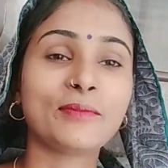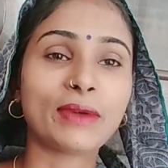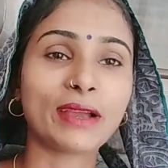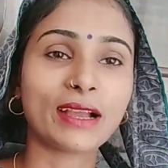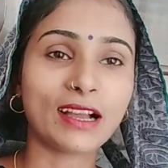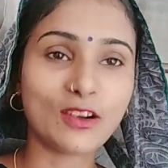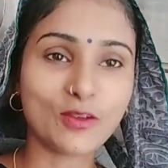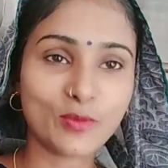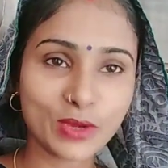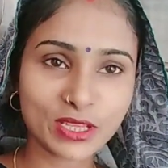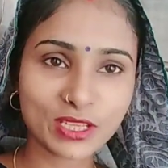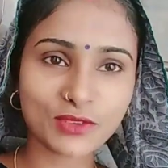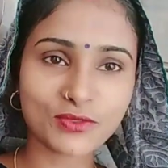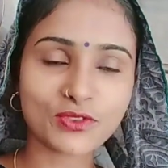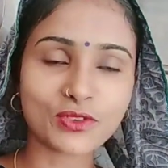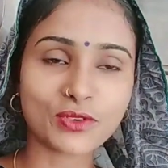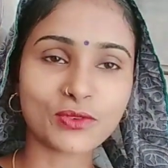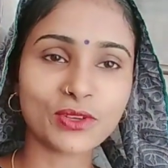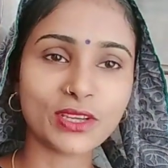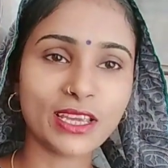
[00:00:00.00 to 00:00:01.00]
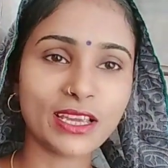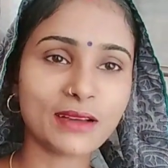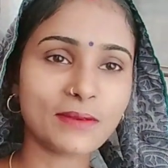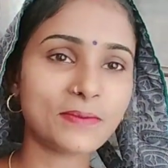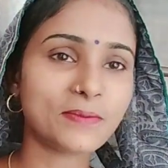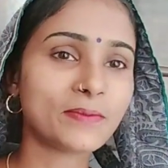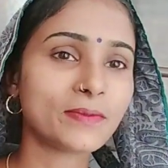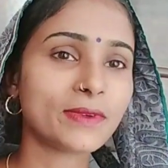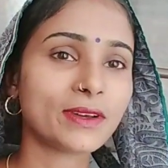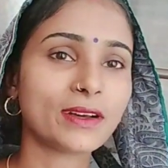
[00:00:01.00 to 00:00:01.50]
मैं गांव में शिफ्ट होंगी
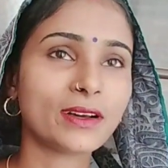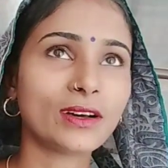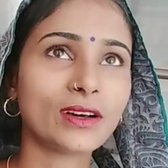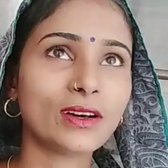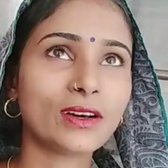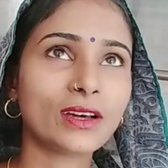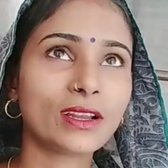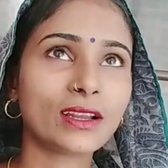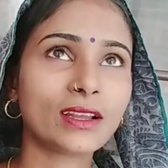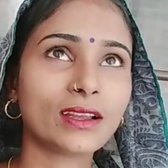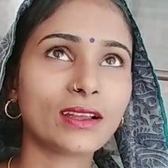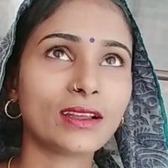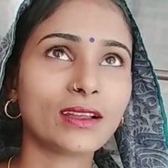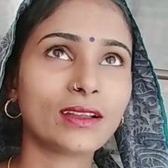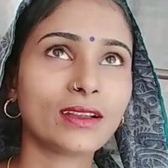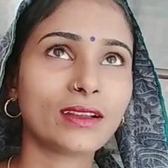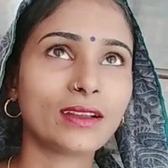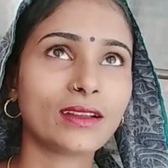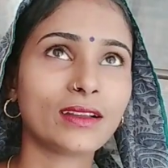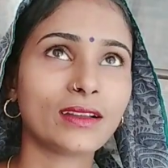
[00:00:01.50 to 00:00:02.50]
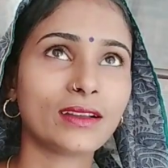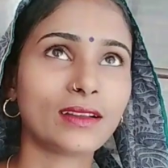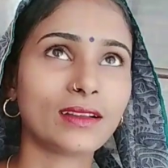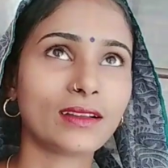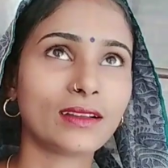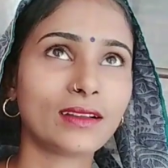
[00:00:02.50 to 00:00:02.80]
अब मैं कहता हाँ